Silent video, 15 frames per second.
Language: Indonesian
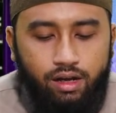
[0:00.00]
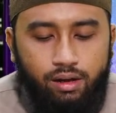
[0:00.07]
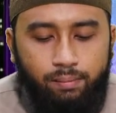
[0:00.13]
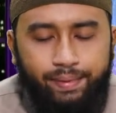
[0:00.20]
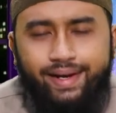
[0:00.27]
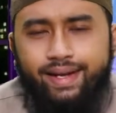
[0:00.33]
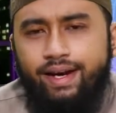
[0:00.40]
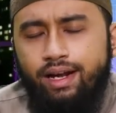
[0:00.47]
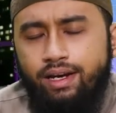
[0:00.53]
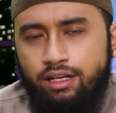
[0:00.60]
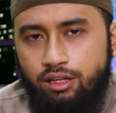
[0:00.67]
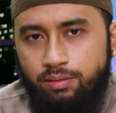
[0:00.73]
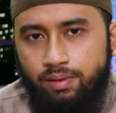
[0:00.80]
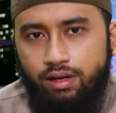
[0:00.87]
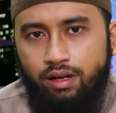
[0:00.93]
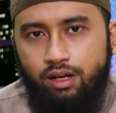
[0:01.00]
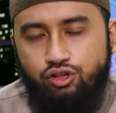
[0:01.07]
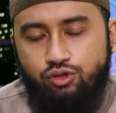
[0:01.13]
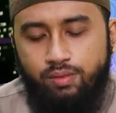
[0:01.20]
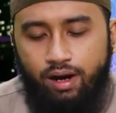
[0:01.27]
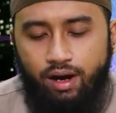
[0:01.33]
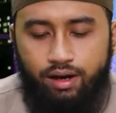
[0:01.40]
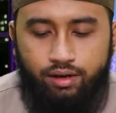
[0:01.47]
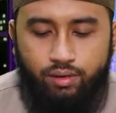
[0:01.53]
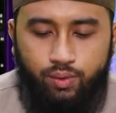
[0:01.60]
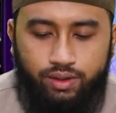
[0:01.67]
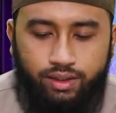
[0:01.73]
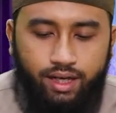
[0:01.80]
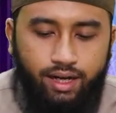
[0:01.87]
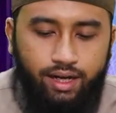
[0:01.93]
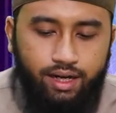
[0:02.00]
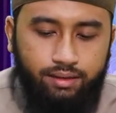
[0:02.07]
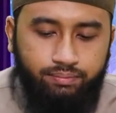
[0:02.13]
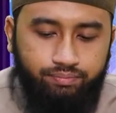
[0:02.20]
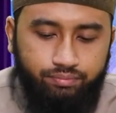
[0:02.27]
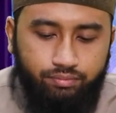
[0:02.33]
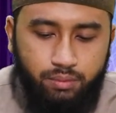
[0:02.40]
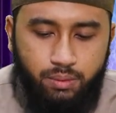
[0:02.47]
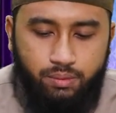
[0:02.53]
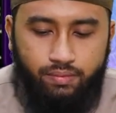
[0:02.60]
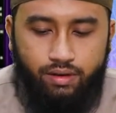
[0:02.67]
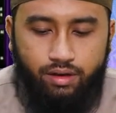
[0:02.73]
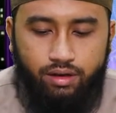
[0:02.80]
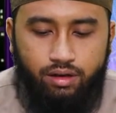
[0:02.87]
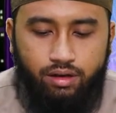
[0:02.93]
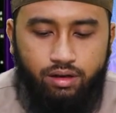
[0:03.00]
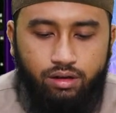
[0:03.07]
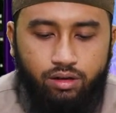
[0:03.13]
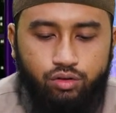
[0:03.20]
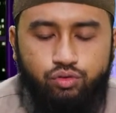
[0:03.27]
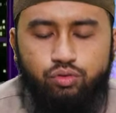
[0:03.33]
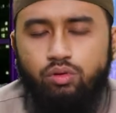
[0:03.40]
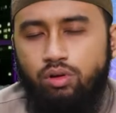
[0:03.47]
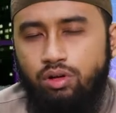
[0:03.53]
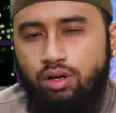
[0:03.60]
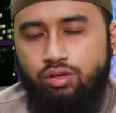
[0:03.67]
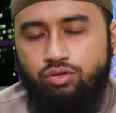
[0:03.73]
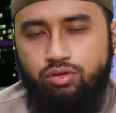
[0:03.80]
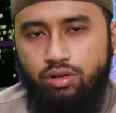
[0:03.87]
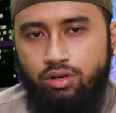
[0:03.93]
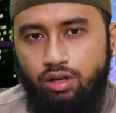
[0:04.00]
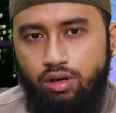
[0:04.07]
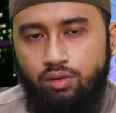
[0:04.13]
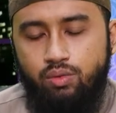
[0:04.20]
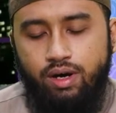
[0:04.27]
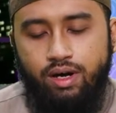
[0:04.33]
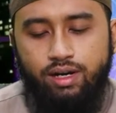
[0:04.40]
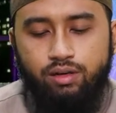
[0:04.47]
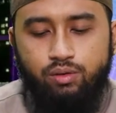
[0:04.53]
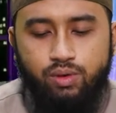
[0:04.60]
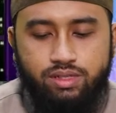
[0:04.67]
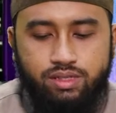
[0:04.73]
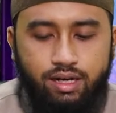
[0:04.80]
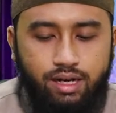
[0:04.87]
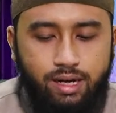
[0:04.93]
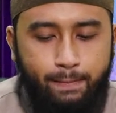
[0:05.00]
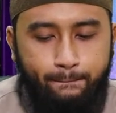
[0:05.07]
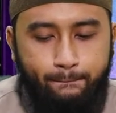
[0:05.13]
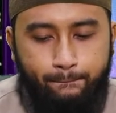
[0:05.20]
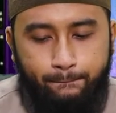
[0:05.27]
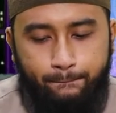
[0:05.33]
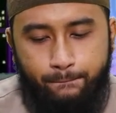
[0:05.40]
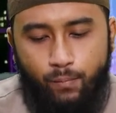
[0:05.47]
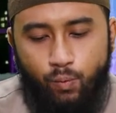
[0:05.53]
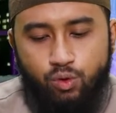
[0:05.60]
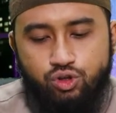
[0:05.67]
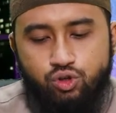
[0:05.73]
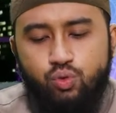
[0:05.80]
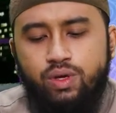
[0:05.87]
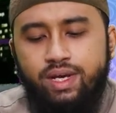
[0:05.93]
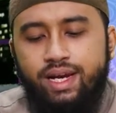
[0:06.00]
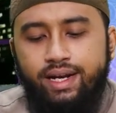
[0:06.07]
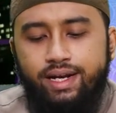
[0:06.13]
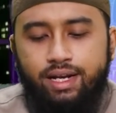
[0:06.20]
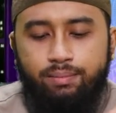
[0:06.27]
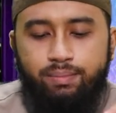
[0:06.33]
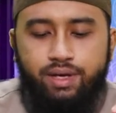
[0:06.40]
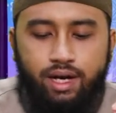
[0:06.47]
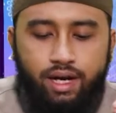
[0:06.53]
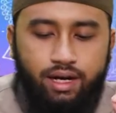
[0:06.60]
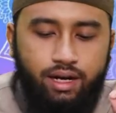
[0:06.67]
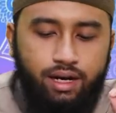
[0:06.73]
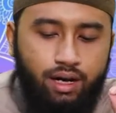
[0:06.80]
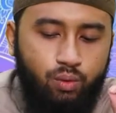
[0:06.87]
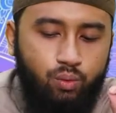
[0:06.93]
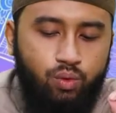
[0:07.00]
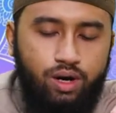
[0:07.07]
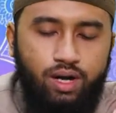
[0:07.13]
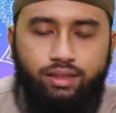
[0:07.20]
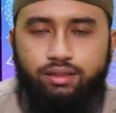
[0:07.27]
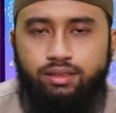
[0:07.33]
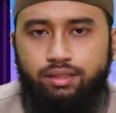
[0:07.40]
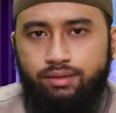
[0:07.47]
Pendengar yang tiba Allah Subhanahu wa taala Rasulullah sallallahu alaihi wasallam wasu'ilan nabi anal aurat.